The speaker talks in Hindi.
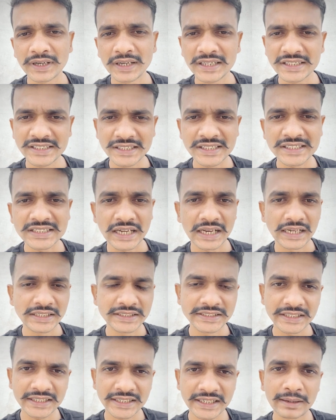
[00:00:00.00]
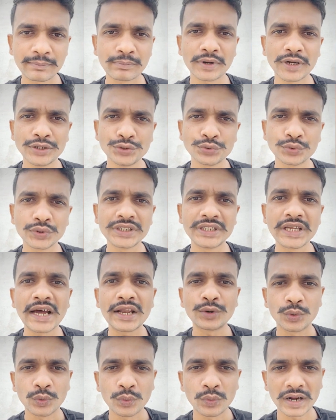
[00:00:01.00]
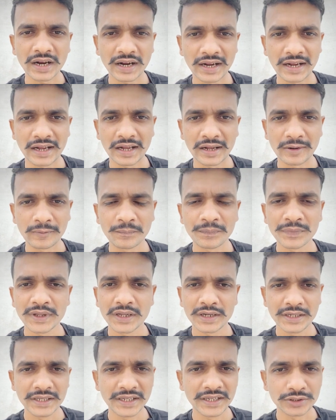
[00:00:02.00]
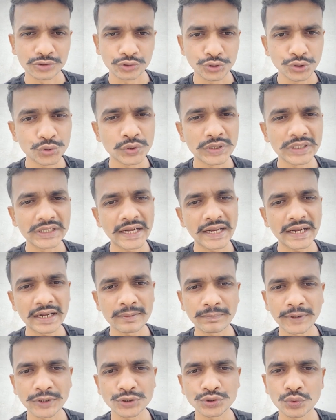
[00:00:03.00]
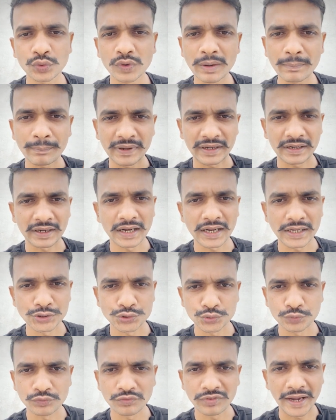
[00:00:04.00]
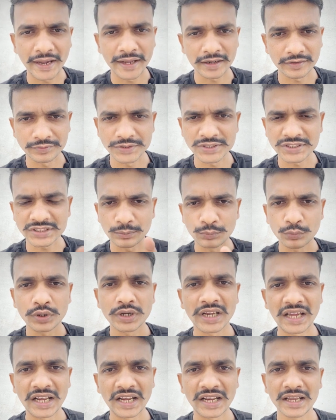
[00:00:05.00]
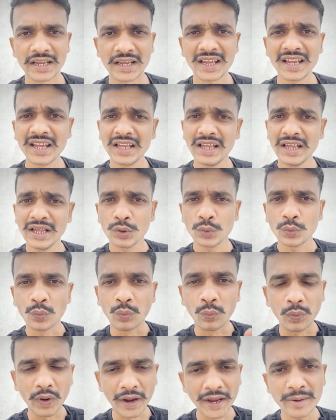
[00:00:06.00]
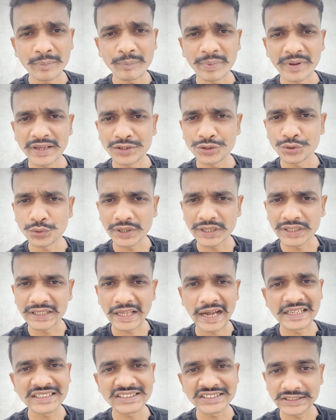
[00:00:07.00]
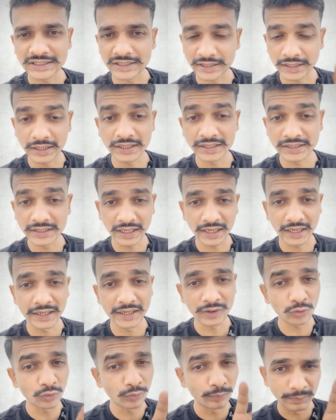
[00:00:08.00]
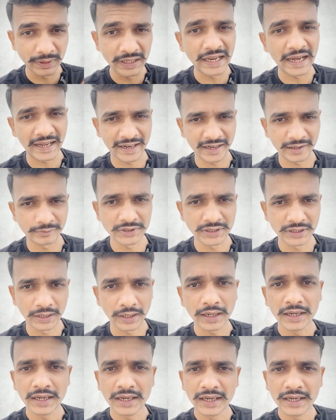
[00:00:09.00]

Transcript: पहले ये जान लीजिए कि आपका योगदान होगा कहाँ ठीक है तो योगदान आपका जो होगा पटना जो फायर ऑफिस का मुख्यालय है वहीं पे योगदान जनरली देखने को मिला है अभी तक